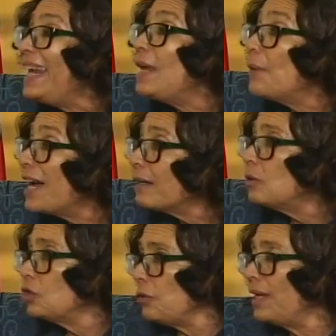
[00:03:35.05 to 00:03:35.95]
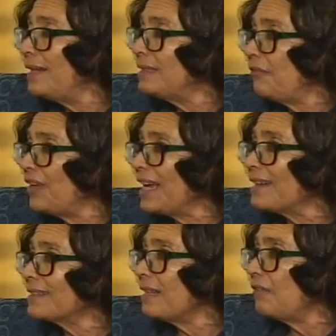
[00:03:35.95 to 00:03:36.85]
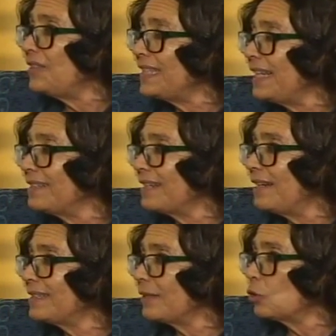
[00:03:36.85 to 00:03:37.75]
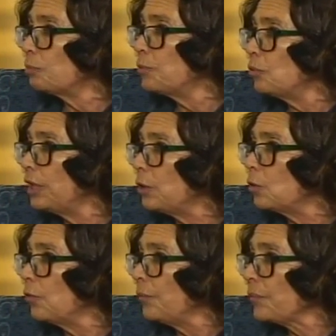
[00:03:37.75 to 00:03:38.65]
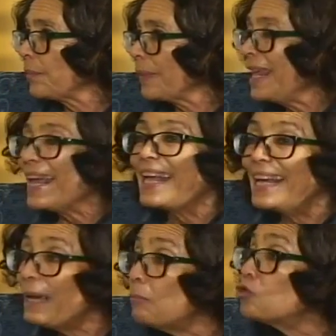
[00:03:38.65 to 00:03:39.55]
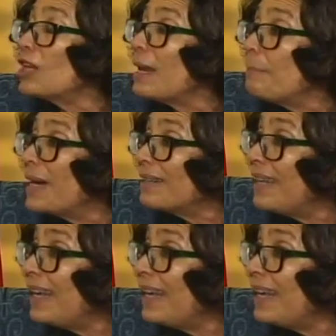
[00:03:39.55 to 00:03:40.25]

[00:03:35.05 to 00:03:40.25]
elevar los niveles de eficacia y de eficiencia del sector público queremos a la par